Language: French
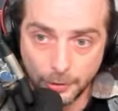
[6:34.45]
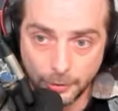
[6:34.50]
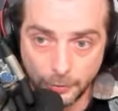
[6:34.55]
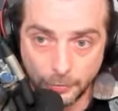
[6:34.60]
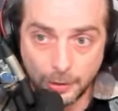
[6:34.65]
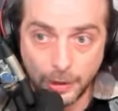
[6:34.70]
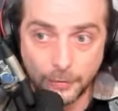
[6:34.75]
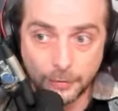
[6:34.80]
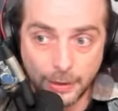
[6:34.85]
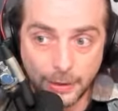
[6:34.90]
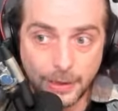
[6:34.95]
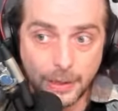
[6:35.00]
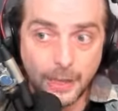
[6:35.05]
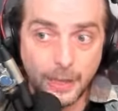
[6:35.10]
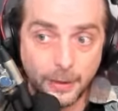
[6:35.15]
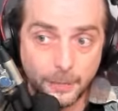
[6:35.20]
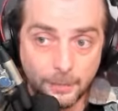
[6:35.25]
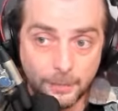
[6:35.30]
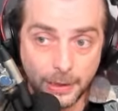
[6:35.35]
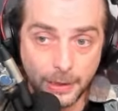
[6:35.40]
Donc là, on était à,
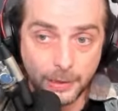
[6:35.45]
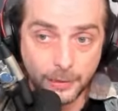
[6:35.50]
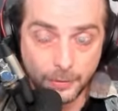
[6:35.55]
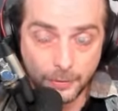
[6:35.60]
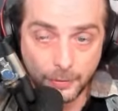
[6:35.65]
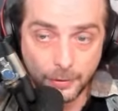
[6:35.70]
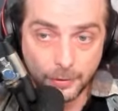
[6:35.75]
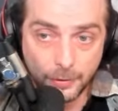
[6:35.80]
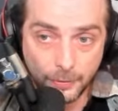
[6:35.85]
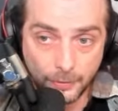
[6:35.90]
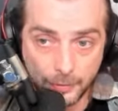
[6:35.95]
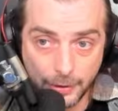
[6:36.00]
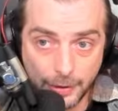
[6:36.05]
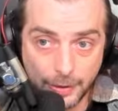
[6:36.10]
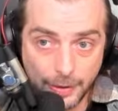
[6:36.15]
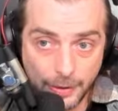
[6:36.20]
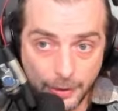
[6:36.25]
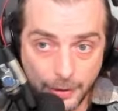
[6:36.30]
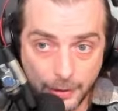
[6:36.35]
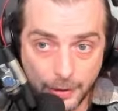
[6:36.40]
un million, euh, on
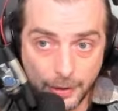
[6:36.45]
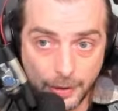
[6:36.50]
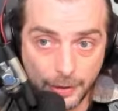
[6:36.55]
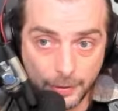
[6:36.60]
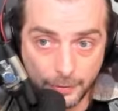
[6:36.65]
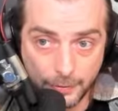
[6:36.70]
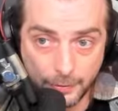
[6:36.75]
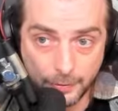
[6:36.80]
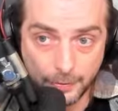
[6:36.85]
était à